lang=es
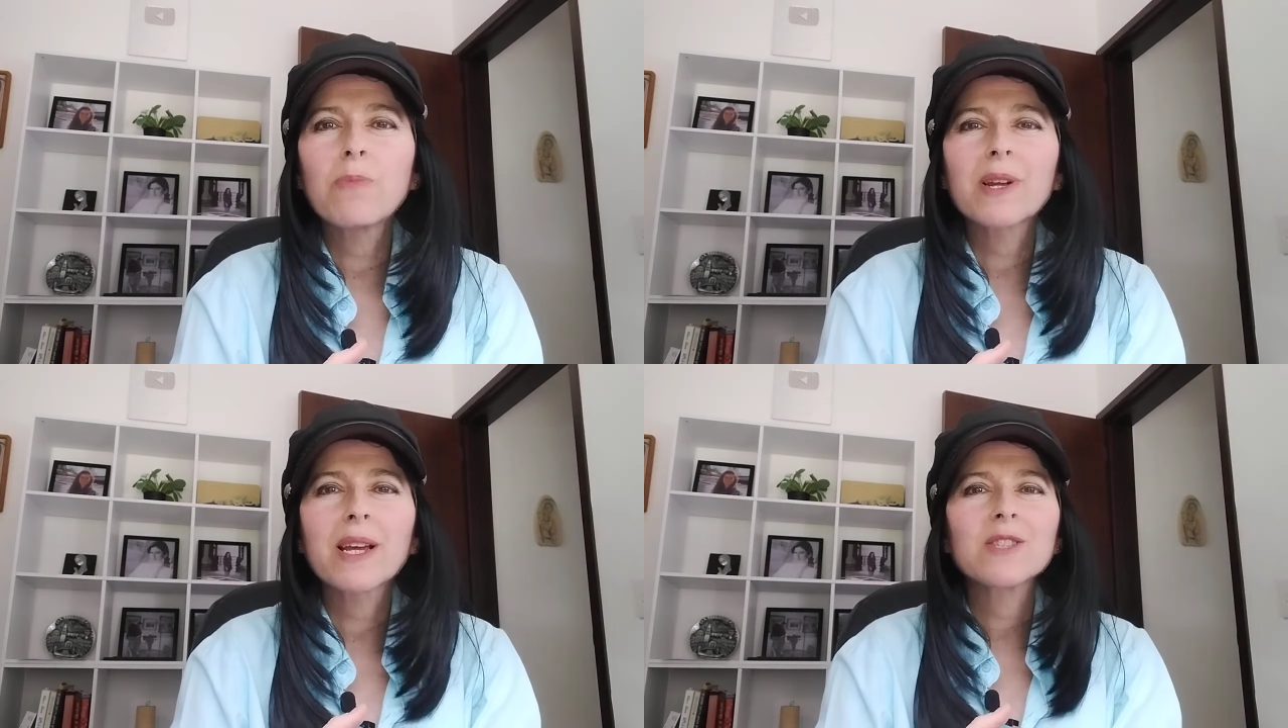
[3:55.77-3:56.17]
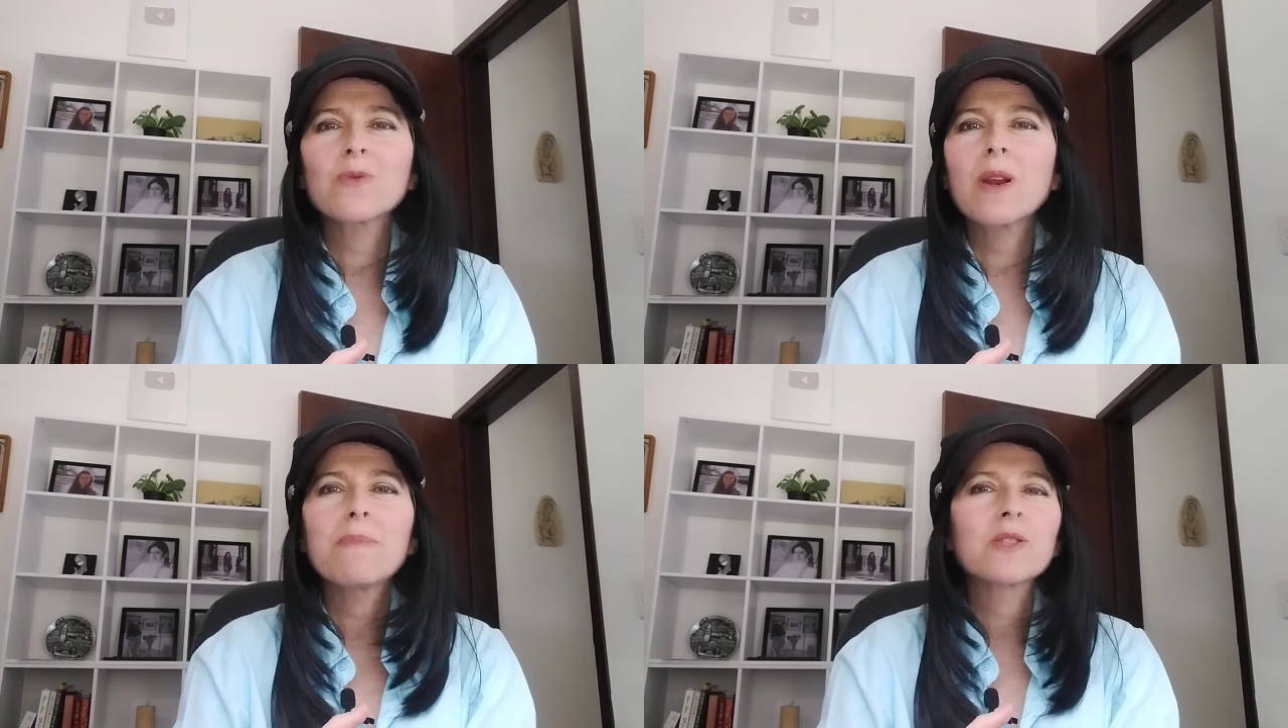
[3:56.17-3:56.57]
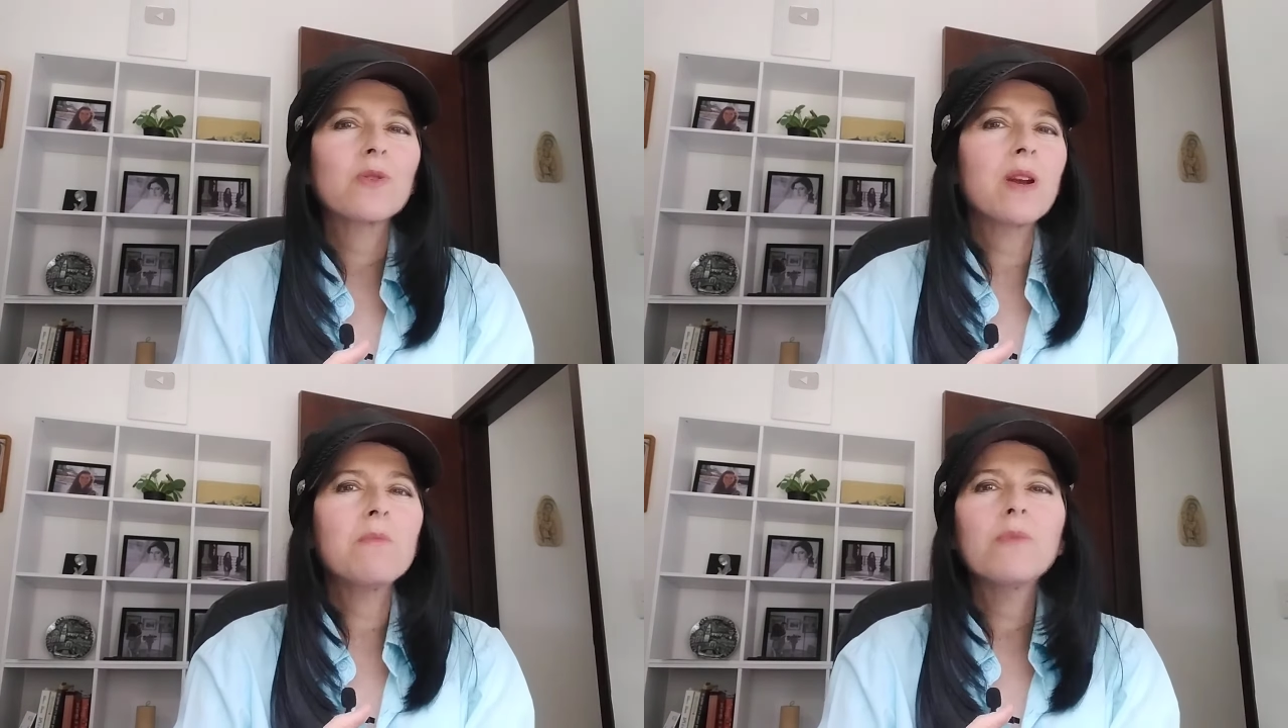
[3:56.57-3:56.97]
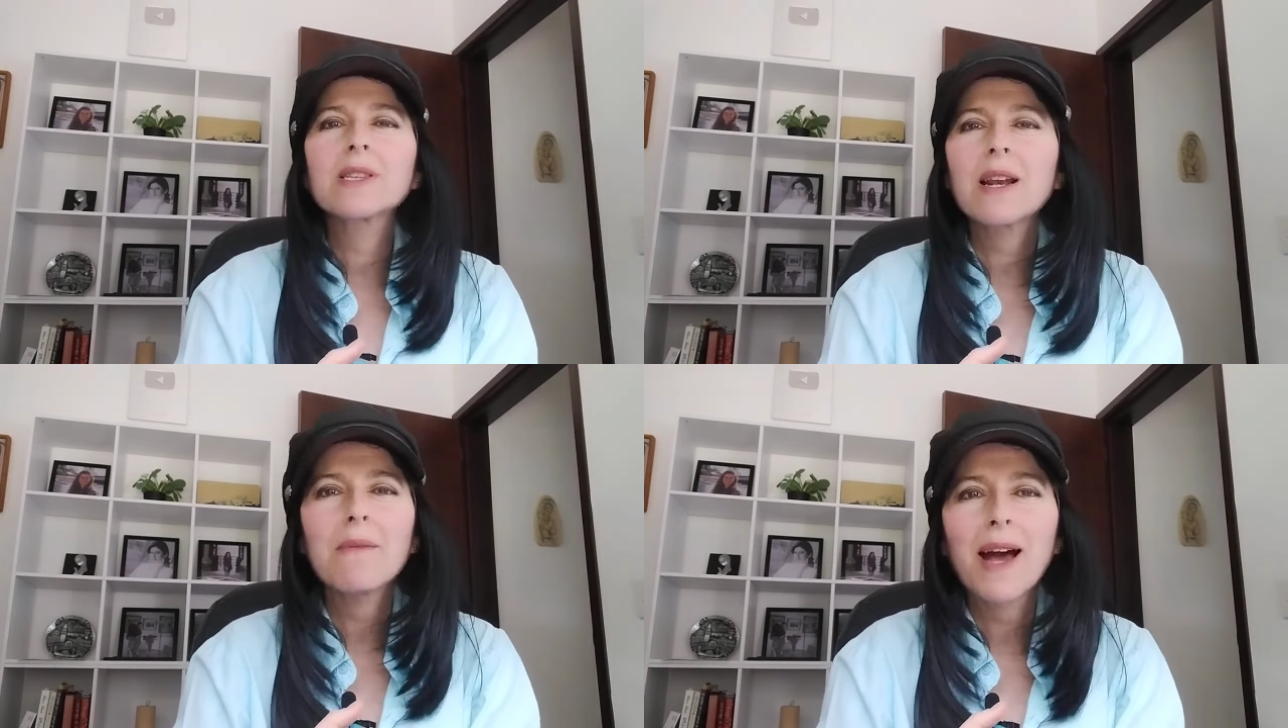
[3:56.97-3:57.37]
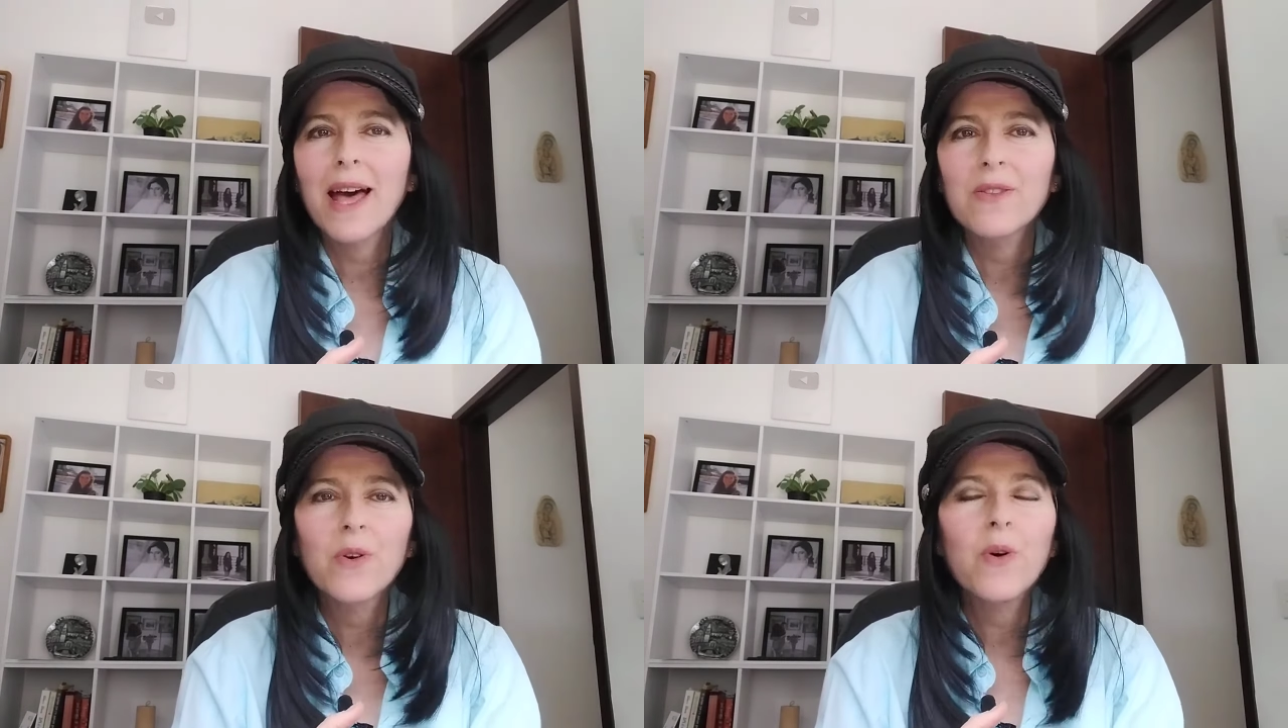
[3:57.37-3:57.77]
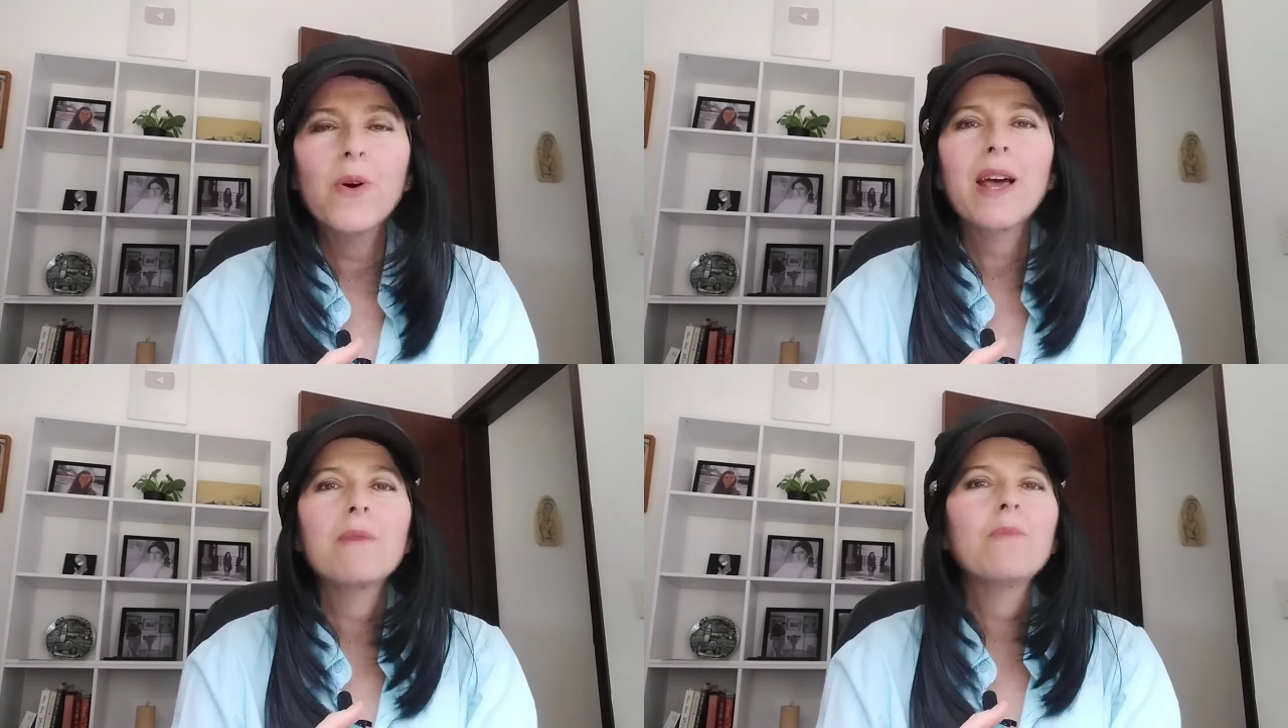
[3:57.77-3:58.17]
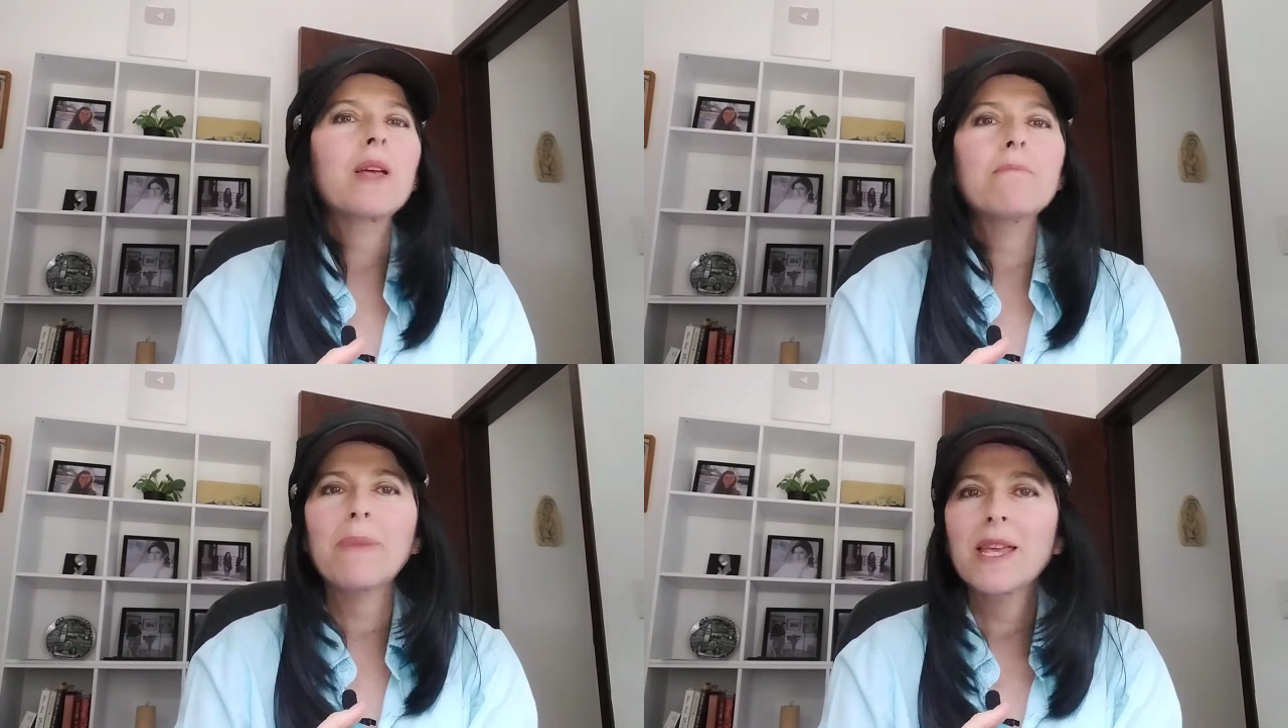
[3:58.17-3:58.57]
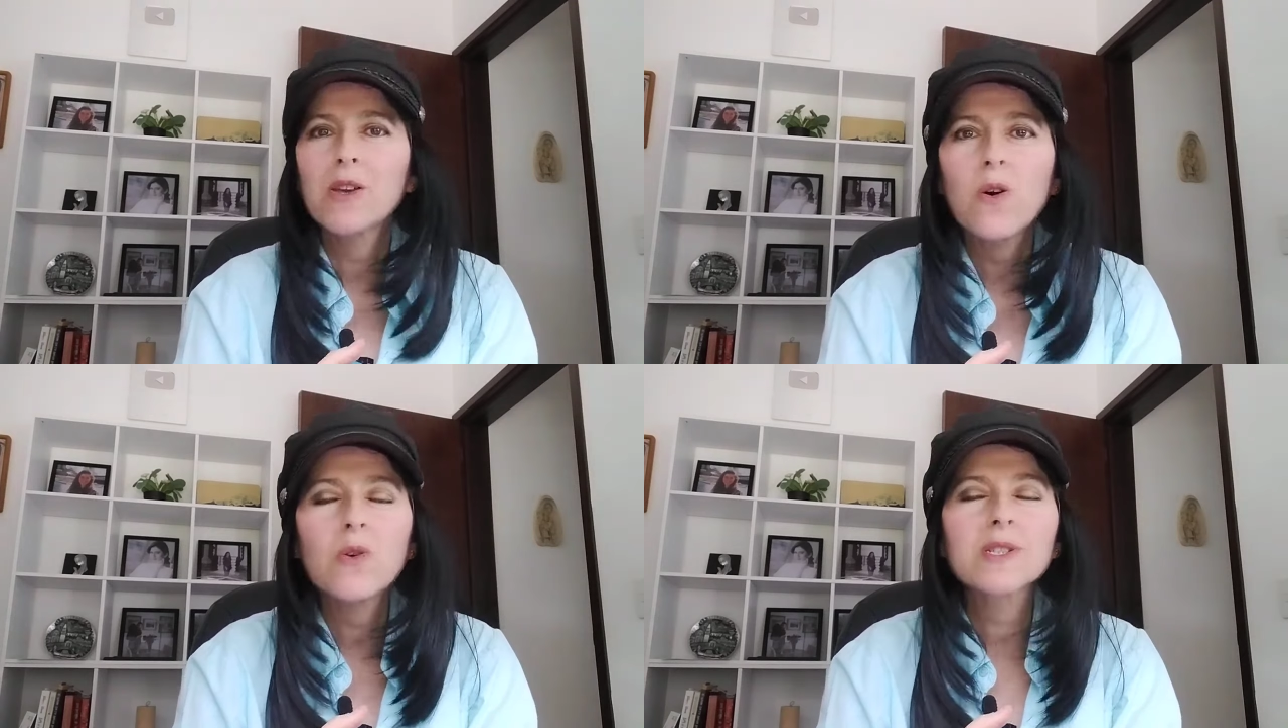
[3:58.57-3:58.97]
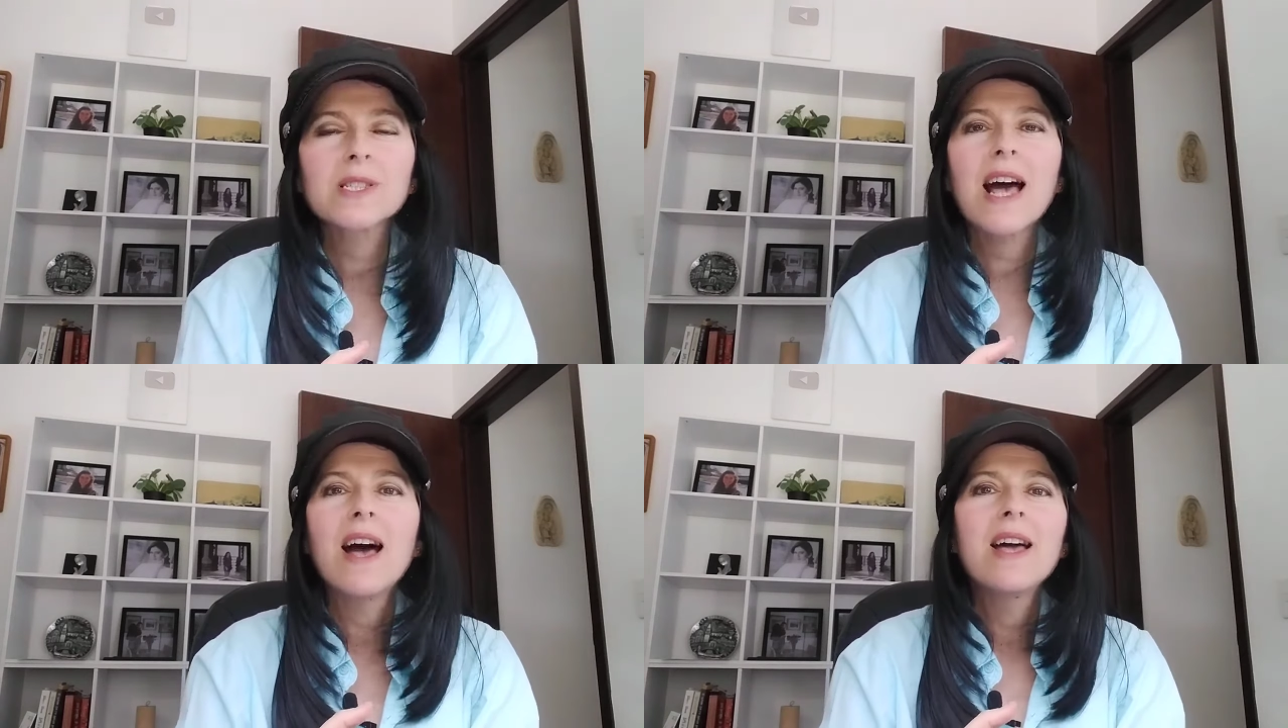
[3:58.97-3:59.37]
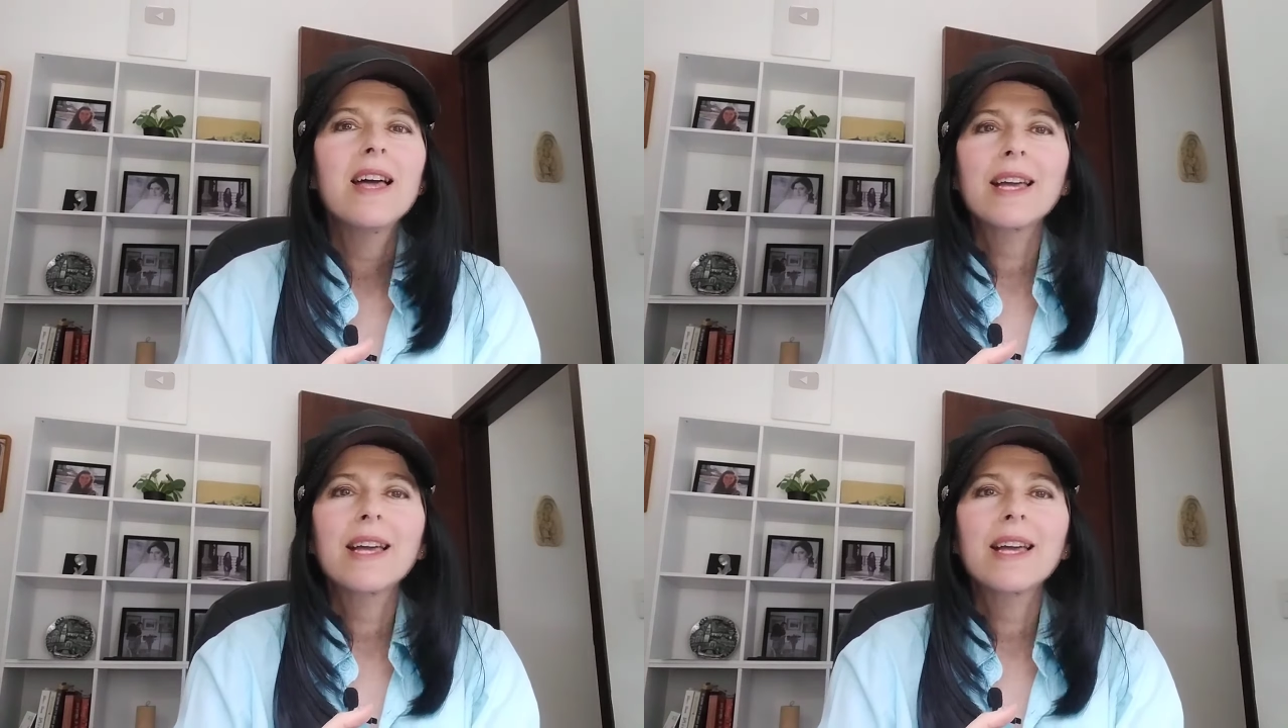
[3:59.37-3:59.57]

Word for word: porque eres una persona muy trabajadora, muy empeñosa,